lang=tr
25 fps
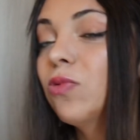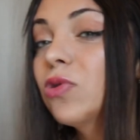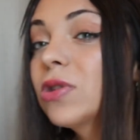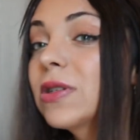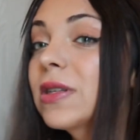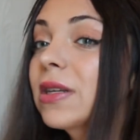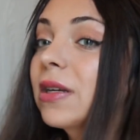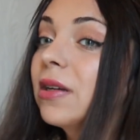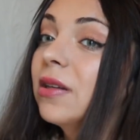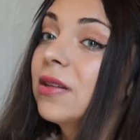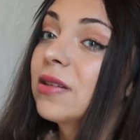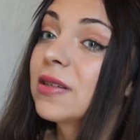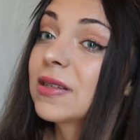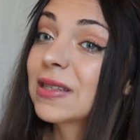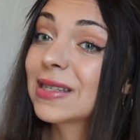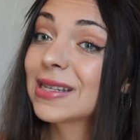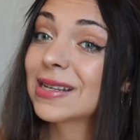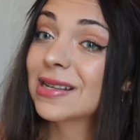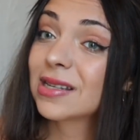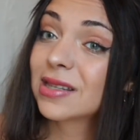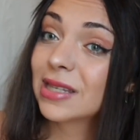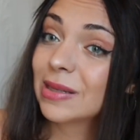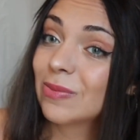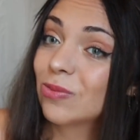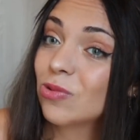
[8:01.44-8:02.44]
bu sıkıntı.
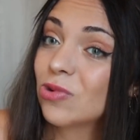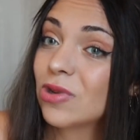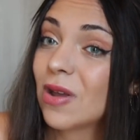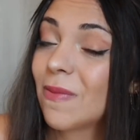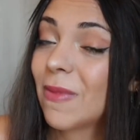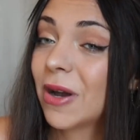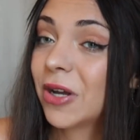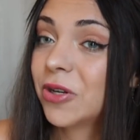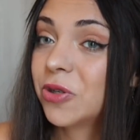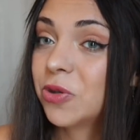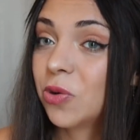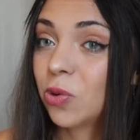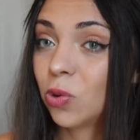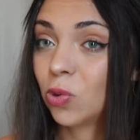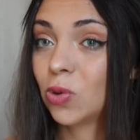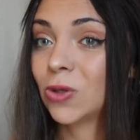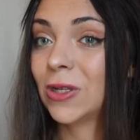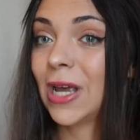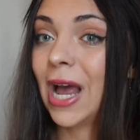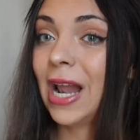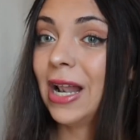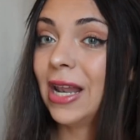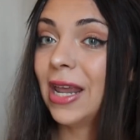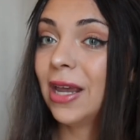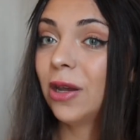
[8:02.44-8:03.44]
Sıkıntı burada başlıyor.
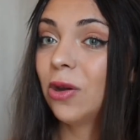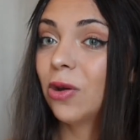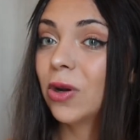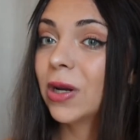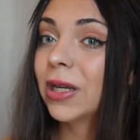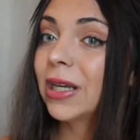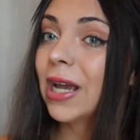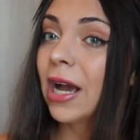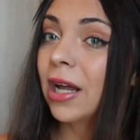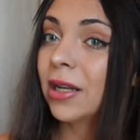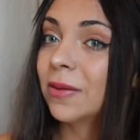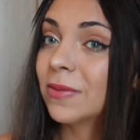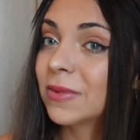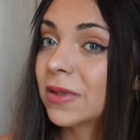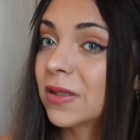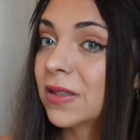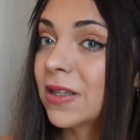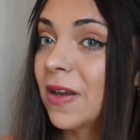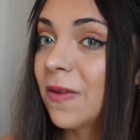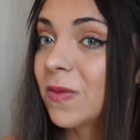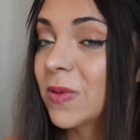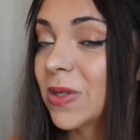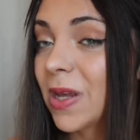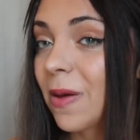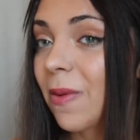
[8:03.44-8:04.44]
Güzelliğe göre kendini
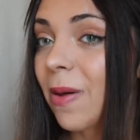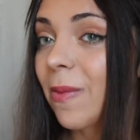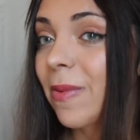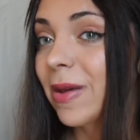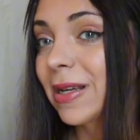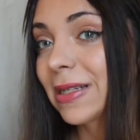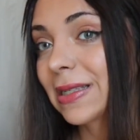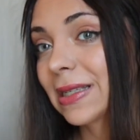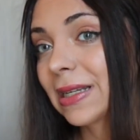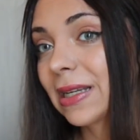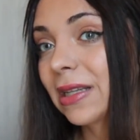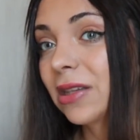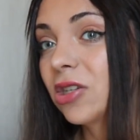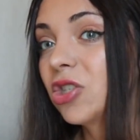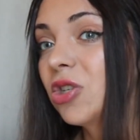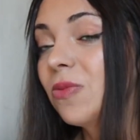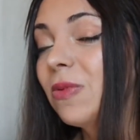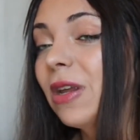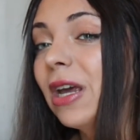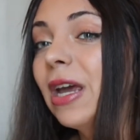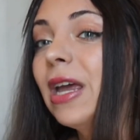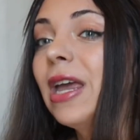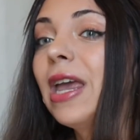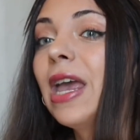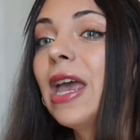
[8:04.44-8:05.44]
sev sevemek sıkıntı.
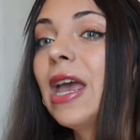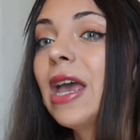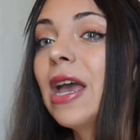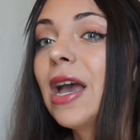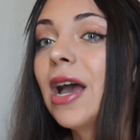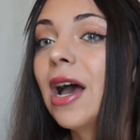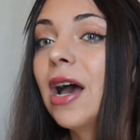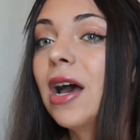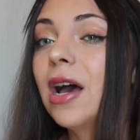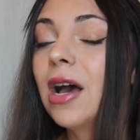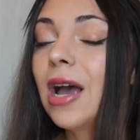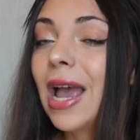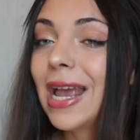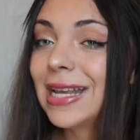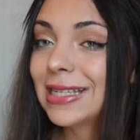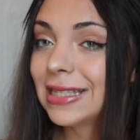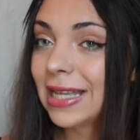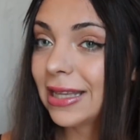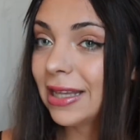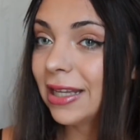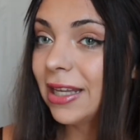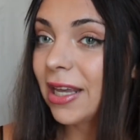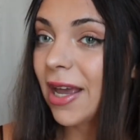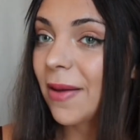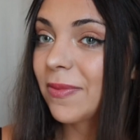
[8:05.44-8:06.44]
Şimdi e,
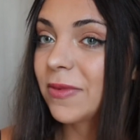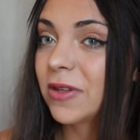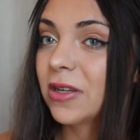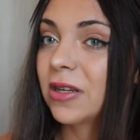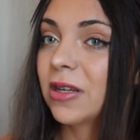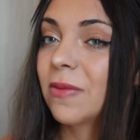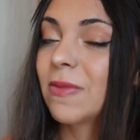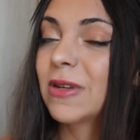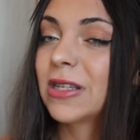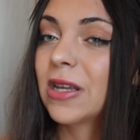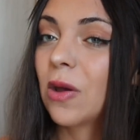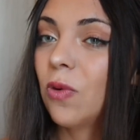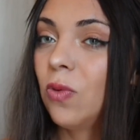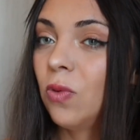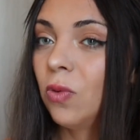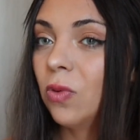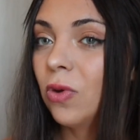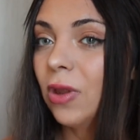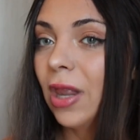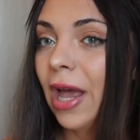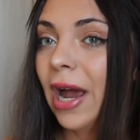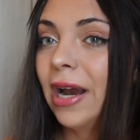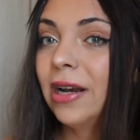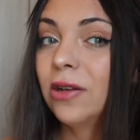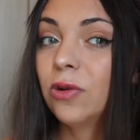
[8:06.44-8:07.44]
estetik yaptırdı mesela
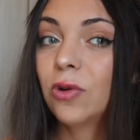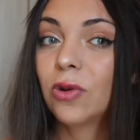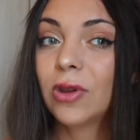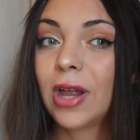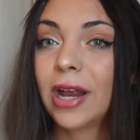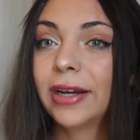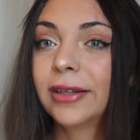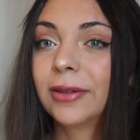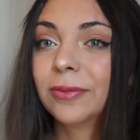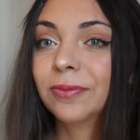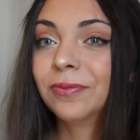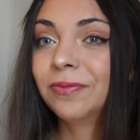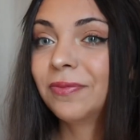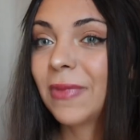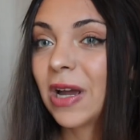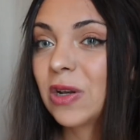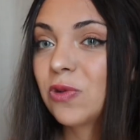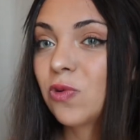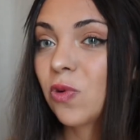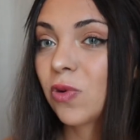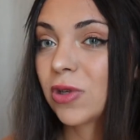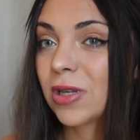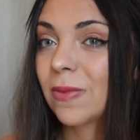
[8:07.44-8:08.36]
ünlüler. Diyorlar ki ben çok